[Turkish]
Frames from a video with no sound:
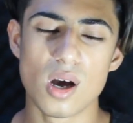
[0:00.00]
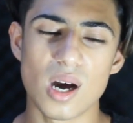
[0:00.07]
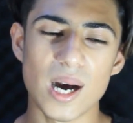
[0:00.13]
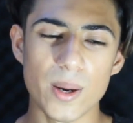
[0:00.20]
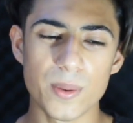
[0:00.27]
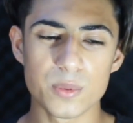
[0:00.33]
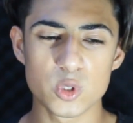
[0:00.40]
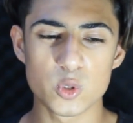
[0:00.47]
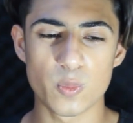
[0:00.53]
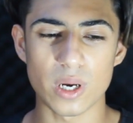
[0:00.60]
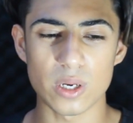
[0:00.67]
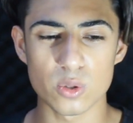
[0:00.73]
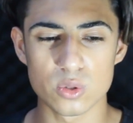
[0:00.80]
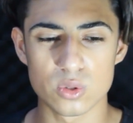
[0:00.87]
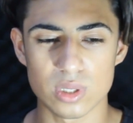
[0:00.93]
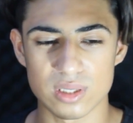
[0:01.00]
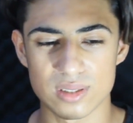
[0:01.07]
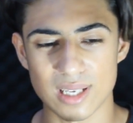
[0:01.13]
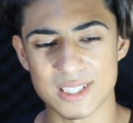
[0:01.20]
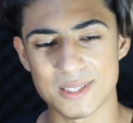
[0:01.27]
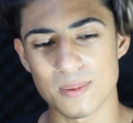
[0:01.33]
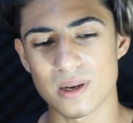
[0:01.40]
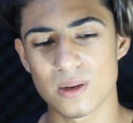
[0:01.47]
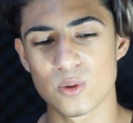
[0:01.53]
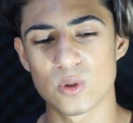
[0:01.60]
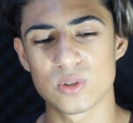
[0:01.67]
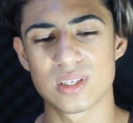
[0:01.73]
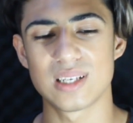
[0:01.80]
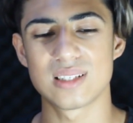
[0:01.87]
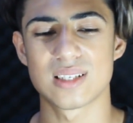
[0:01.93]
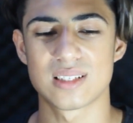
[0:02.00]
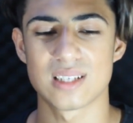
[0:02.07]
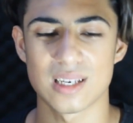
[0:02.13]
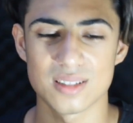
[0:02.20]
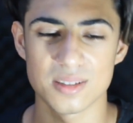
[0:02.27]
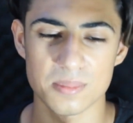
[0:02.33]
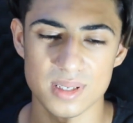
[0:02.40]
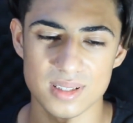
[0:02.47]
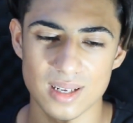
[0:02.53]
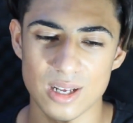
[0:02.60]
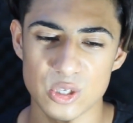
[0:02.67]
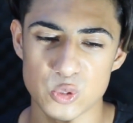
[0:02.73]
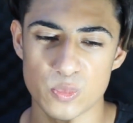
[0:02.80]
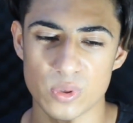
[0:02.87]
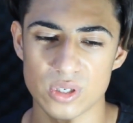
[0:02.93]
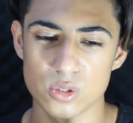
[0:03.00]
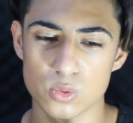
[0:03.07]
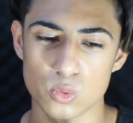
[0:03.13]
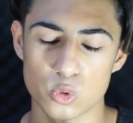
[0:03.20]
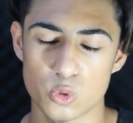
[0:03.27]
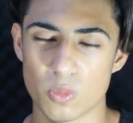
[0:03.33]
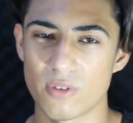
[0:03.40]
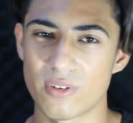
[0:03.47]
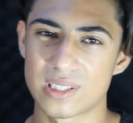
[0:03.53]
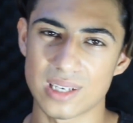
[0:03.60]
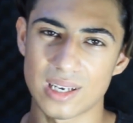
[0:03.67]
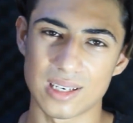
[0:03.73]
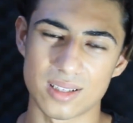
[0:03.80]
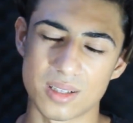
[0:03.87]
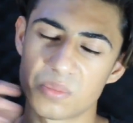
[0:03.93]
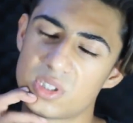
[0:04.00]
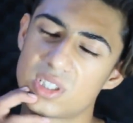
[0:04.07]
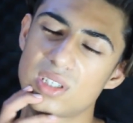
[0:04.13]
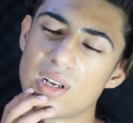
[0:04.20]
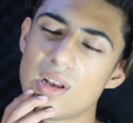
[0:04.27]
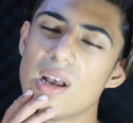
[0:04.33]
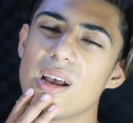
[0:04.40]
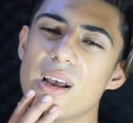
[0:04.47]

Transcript: Abi bir süper güç seçim hakkın olsa ne seçerdin? Mesela süper hız, uçma vesaire demiş.